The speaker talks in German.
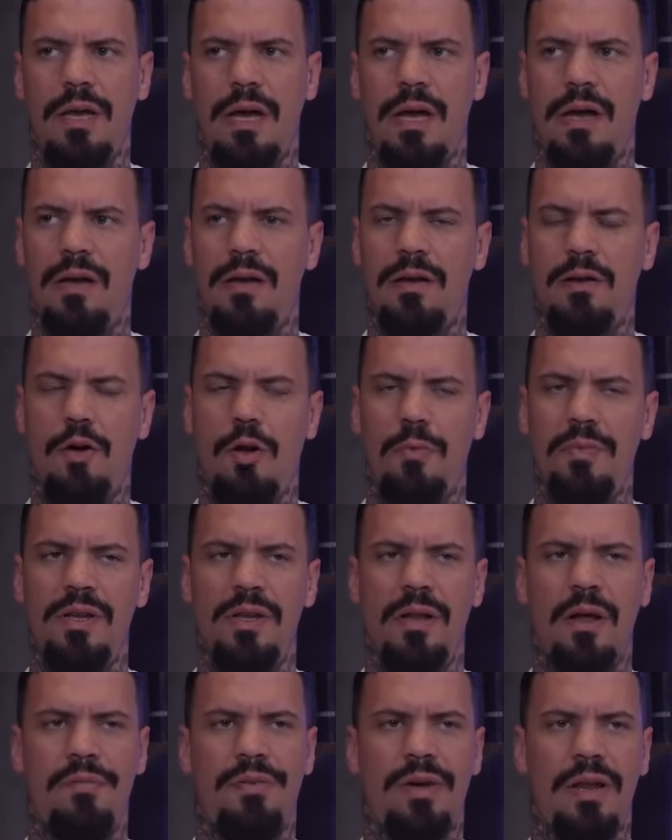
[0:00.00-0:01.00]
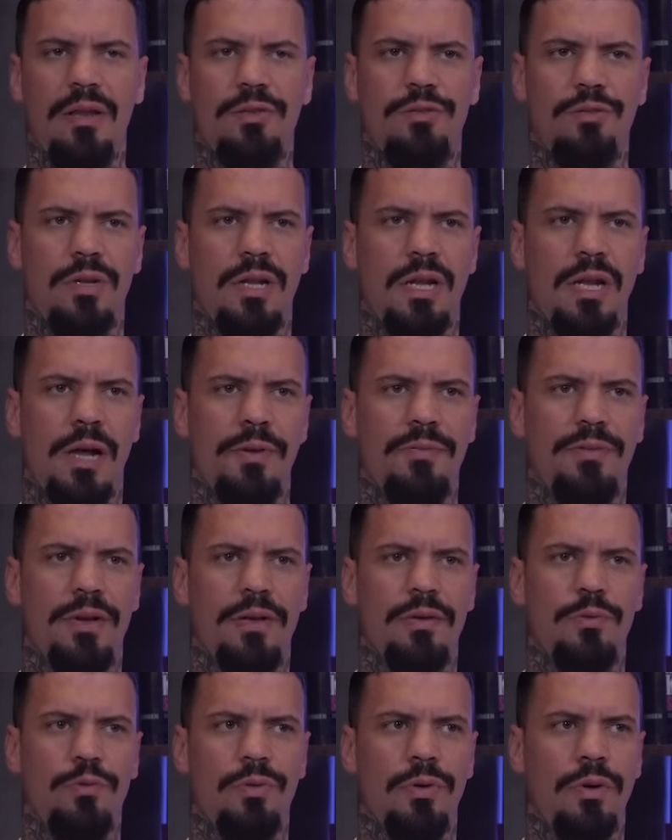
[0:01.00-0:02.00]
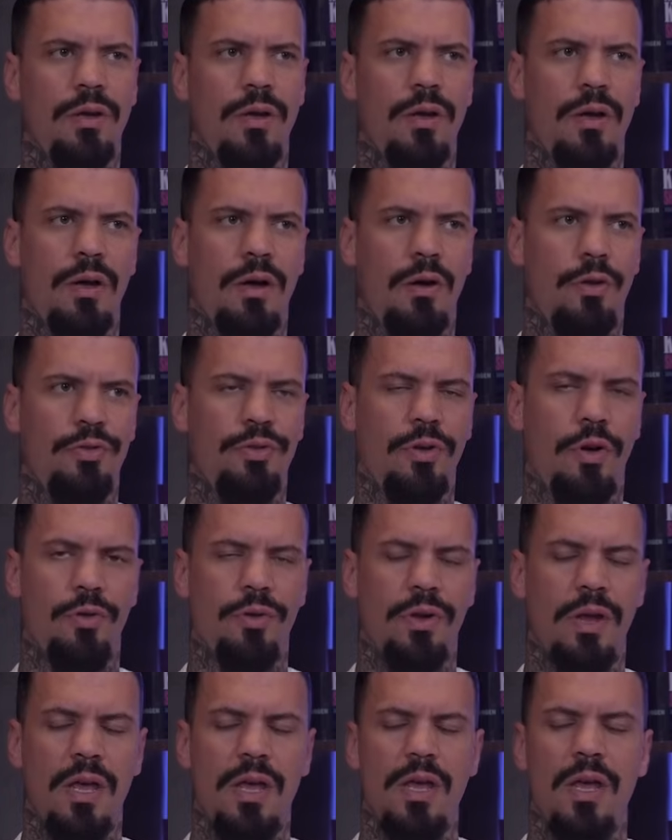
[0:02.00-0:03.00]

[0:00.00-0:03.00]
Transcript: ja, Comedy darf alles und dann einfach nur raushauen.